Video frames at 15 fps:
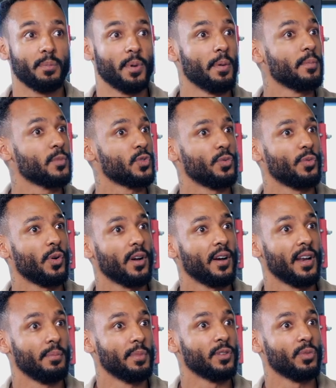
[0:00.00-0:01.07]
Mais même, tu le vois
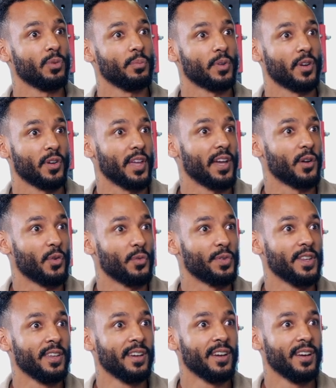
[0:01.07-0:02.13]
à la maison, quand il y a un
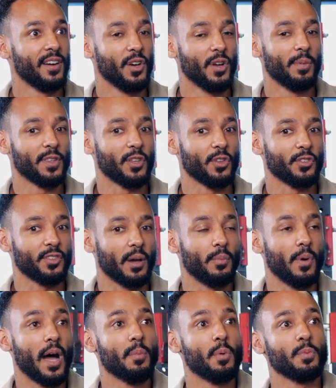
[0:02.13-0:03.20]
conflit, l'homme a tendance à
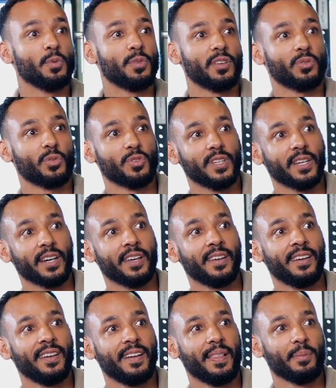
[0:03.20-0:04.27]
un peu plus à se
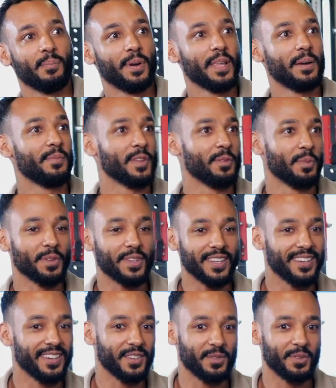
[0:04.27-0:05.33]
retirer. Madame va demander,
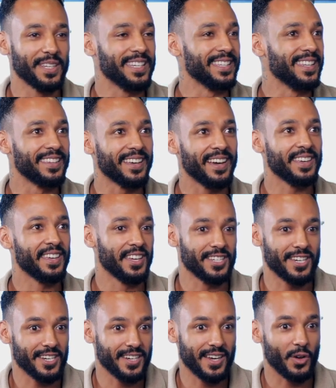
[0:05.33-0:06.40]
euh, tu vois, des détails et
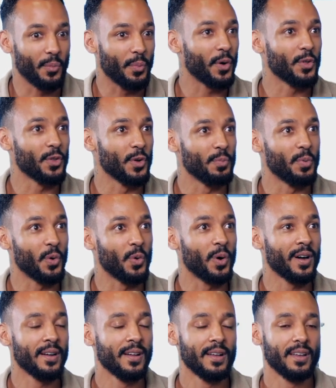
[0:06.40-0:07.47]
chercher à comprendre
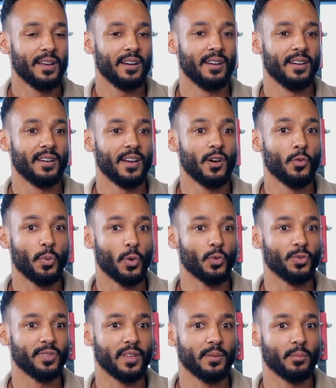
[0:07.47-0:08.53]
pourquoi. Euh, là où pour
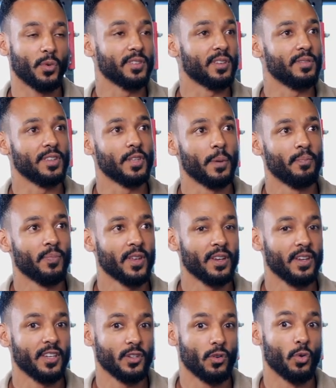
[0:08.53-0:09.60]
nous, c'est moins évident.
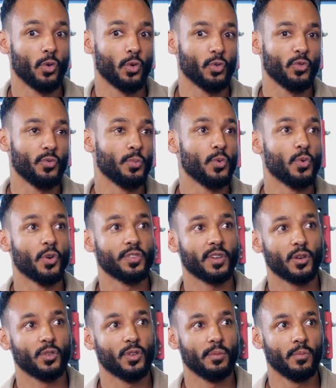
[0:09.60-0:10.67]
Et on le retrouve beaucoup en
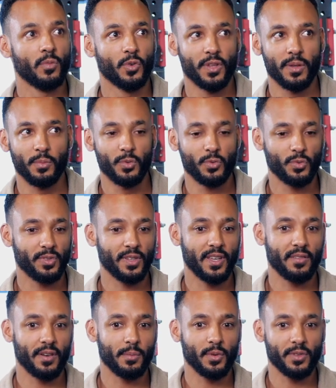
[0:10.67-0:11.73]
cercle d'hommes. Au début, tu sais, il
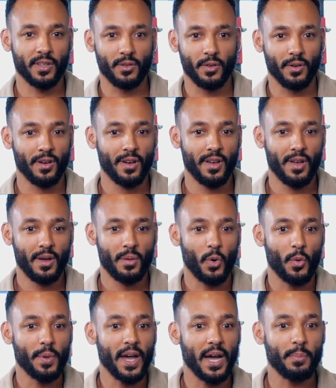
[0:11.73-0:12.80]
y a vraiment cette, euh,
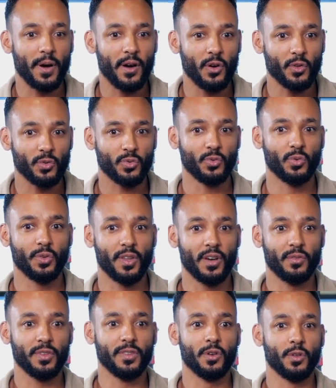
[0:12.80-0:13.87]
première apparence où on a
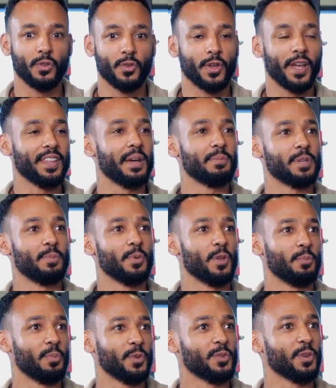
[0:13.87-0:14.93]
envie de, garder un petit peu
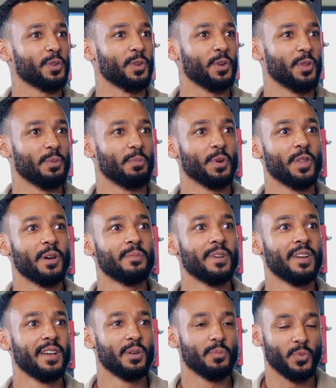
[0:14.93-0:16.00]
notre posture de, bonhomme,
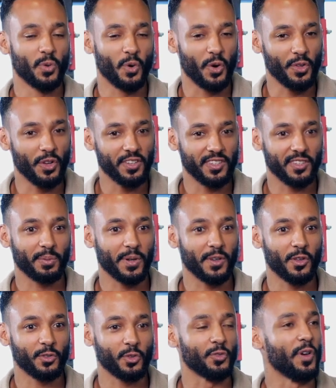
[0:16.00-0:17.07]
puis on rentre dans les
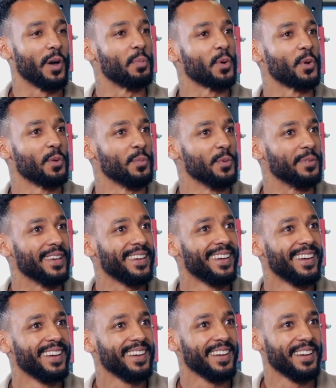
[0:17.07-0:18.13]
expériences, on se fait un peu culbuter,
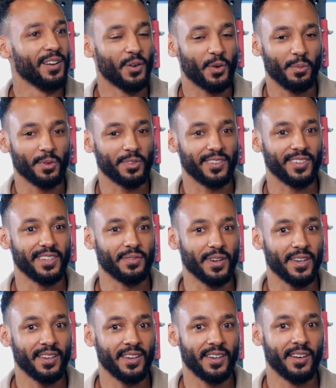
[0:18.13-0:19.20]
et là on commence mm. à se
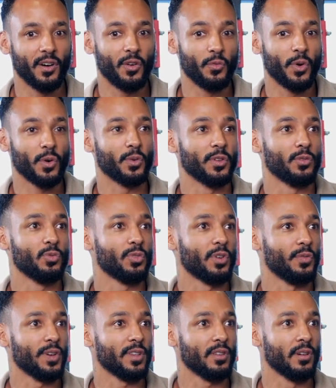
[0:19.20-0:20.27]
livrer, et là on voit qu'on est tous
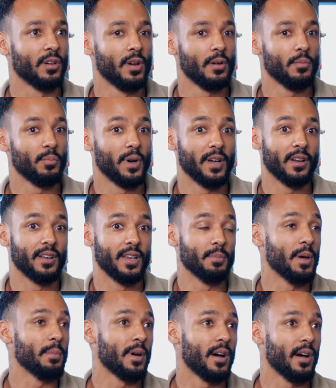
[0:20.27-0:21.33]
en fait euh, bah, les
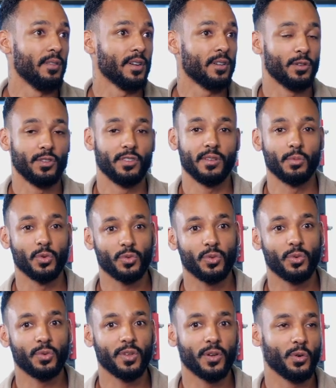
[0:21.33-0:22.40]
mêmes avec euh, des
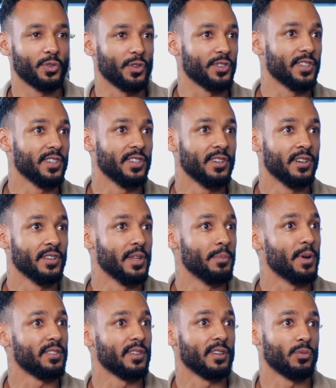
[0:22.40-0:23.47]
émotions, des ressentis, euh, des
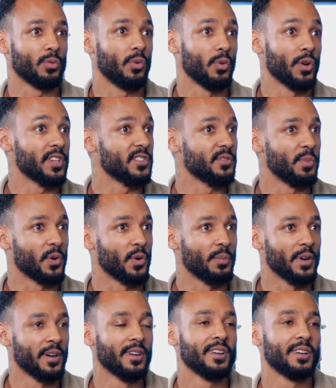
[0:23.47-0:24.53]
passés qui sont relativement
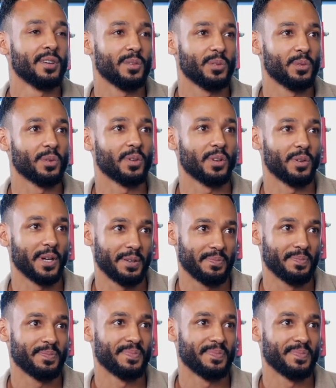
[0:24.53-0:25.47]
communs. Donc ouais.